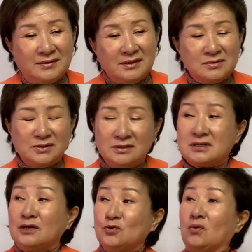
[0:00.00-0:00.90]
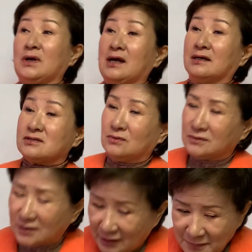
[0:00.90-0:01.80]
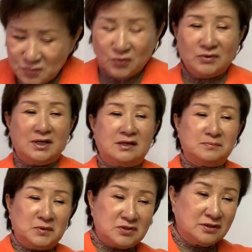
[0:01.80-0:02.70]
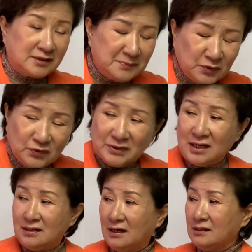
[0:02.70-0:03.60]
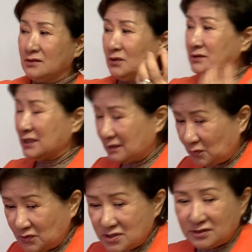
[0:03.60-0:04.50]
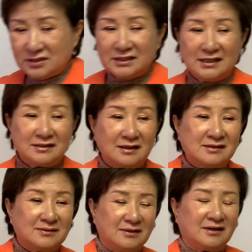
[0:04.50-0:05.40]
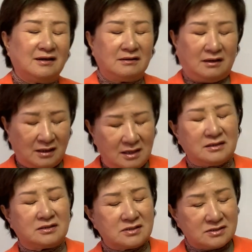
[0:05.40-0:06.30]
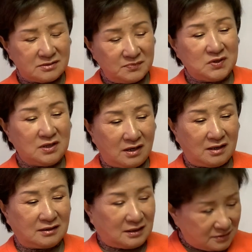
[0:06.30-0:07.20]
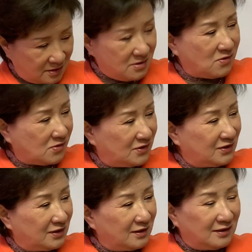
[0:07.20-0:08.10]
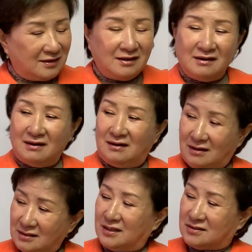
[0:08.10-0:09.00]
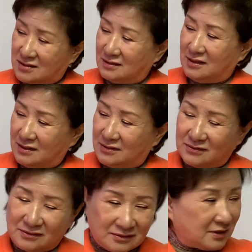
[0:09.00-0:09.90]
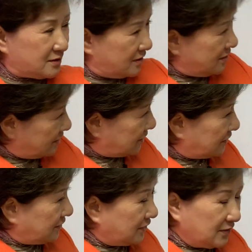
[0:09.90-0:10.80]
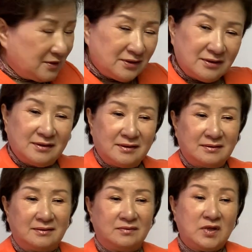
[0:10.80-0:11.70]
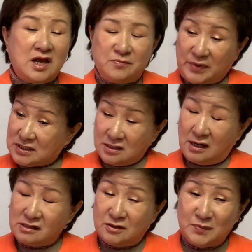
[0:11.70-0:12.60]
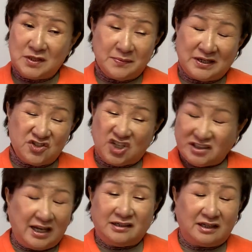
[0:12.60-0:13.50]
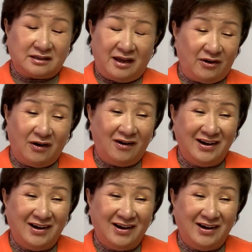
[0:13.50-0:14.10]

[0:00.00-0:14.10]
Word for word: 그래, 그 여자가 놀래가지고 어떡하면 좋으냐, 뭐 전화번호 달라, 이거 내가 고쳐드리겠다. 이러는데, 아, 괜찮습니다. 가세요. 아, 괜찮아요. 가세요. 내일 배차할 겁니다 말은 절대 안 했대요.